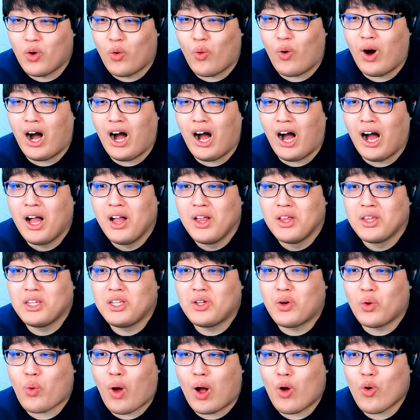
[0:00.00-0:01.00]
와.
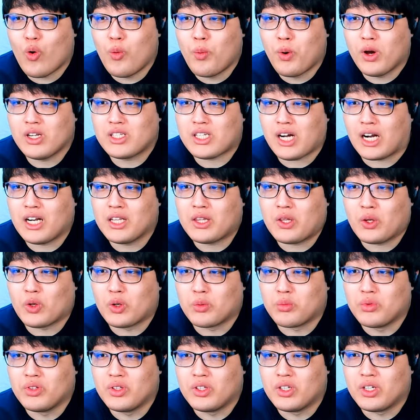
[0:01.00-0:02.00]
이거 광고 보길 잘했다,
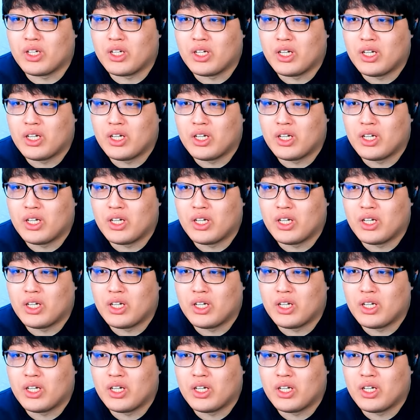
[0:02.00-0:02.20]
여러분들.